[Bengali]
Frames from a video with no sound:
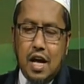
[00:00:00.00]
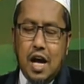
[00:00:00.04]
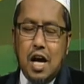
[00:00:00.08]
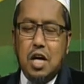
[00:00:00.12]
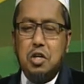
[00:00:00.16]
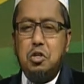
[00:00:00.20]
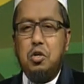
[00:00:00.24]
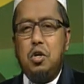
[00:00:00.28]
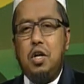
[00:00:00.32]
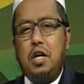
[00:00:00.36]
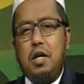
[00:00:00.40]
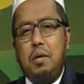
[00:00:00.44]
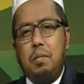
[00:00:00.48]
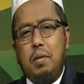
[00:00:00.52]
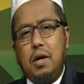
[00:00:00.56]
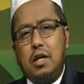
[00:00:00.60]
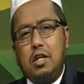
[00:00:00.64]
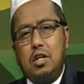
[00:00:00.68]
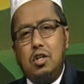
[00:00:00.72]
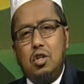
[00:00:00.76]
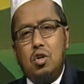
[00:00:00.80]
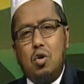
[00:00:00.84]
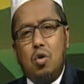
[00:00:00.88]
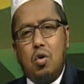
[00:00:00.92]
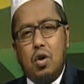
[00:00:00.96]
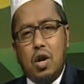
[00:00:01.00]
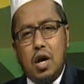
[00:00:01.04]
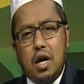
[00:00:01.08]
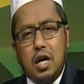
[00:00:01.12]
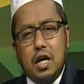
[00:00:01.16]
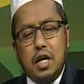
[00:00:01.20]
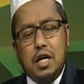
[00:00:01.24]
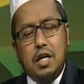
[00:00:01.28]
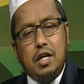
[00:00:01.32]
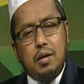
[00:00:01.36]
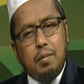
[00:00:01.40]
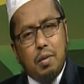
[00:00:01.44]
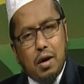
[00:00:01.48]
আসলে ইবাদত করা
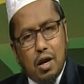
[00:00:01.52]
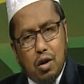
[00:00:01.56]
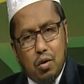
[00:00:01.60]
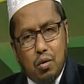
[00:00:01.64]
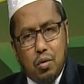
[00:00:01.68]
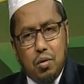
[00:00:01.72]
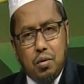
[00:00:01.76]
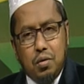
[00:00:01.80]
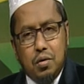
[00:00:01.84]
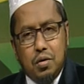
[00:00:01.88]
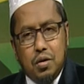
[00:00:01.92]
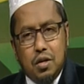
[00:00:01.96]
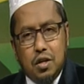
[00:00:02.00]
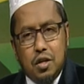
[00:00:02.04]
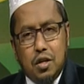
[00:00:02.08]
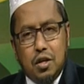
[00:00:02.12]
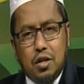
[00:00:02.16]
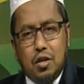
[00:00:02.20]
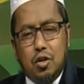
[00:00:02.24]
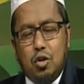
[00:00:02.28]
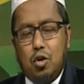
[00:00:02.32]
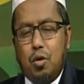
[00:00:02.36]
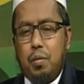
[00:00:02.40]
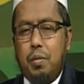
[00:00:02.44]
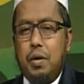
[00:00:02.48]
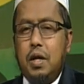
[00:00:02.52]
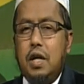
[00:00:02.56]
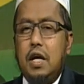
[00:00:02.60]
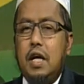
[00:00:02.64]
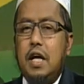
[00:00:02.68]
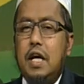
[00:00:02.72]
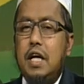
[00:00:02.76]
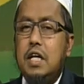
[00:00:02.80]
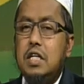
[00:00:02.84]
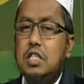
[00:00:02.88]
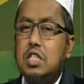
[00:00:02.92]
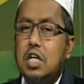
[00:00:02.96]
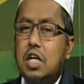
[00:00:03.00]
এটা ভালো তবে
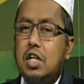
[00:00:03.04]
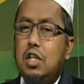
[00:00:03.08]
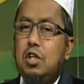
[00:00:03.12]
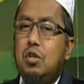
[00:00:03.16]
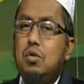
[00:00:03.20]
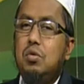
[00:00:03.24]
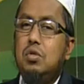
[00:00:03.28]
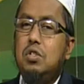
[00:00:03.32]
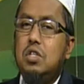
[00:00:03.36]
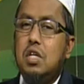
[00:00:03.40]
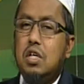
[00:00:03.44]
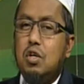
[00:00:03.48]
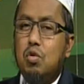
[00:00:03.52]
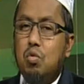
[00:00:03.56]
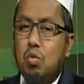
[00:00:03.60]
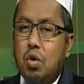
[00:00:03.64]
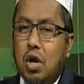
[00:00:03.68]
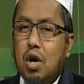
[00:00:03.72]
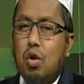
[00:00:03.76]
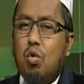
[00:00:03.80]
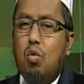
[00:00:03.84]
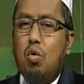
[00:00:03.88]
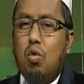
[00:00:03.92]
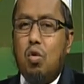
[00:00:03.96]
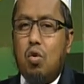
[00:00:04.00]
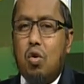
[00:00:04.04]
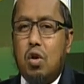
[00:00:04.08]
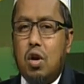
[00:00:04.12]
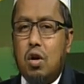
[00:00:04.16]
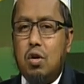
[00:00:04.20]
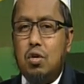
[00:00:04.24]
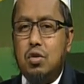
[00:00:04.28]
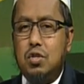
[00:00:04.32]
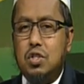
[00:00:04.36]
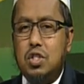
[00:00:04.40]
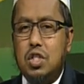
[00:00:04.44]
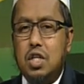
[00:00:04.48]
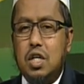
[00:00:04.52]
এই জাতীয় যে গুণাগুলো করা
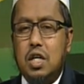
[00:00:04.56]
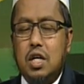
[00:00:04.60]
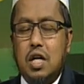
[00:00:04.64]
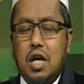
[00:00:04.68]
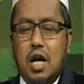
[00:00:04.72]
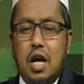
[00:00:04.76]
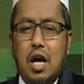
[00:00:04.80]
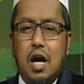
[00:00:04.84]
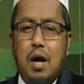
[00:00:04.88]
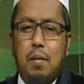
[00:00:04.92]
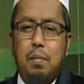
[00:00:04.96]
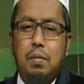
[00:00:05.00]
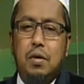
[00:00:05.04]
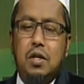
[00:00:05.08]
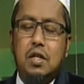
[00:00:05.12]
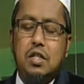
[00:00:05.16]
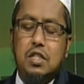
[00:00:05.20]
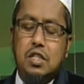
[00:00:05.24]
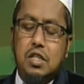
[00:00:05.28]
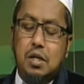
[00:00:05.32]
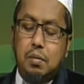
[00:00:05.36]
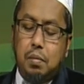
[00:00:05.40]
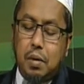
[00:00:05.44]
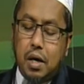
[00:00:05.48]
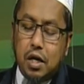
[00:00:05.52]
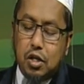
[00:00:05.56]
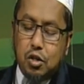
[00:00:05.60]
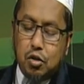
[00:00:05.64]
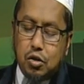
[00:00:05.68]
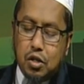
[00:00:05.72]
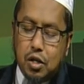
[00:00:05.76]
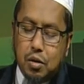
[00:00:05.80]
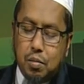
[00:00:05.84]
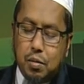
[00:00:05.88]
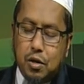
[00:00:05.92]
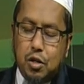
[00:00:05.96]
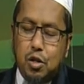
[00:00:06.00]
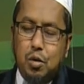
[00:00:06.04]
হচ্ছে আপনি যে
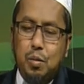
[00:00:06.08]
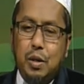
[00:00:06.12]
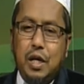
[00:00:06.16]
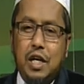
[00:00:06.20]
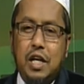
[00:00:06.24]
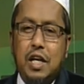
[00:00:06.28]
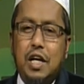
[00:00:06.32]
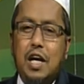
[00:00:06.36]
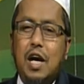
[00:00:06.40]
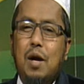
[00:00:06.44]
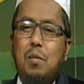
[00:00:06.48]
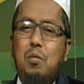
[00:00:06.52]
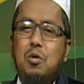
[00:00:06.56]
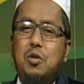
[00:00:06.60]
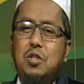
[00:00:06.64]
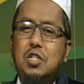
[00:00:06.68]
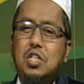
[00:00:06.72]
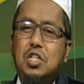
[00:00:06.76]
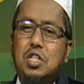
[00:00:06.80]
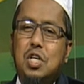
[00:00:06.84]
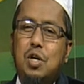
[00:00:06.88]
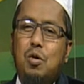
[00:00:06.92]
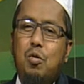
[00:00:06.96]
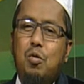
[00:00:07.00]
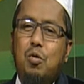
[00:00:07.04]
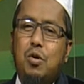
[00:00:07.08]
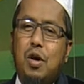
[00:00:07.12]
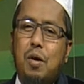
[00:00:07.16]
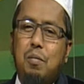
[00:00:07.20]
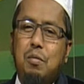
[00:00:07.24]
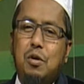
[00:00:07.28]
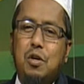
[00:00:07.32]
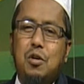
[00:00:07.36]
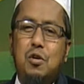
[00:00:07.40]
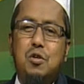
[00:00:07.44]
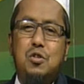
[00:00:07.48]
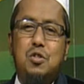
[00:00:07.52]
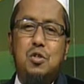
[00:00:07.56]
ইবাদতের মাধ্যমে ইনকাম হচ্ছে সেগুলোকে
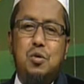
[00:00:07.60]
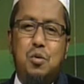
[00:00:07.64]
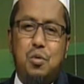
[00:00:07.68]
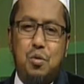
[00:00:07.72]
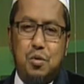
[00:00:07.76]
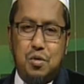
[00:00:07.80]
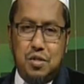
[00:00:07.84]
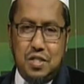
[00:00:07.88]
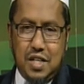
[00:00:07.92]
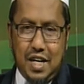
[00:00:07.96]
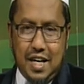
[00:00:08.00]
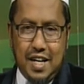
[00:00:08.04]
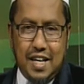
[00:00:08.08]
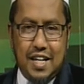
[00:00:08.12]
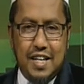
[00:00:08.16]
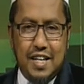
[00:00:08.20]
আপনি নষ্ট করছেন